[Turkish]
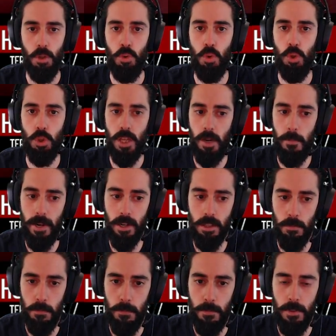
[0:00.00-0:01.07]
Tuşlara
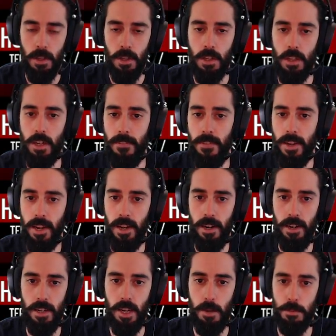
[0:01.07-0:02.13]
baktım. Grafik
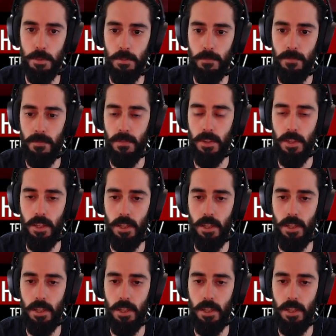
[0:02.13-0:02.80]
ayarlarını yaptım. E,